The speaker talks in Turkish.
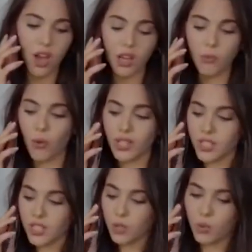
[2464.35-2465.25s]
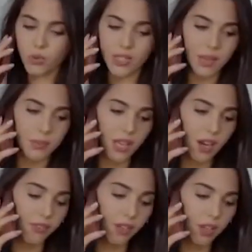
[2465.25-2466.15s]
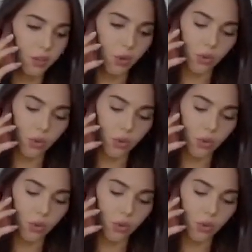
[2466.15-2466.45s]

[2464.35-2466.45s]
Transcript: Hani böyle içine kuru sebzeler falan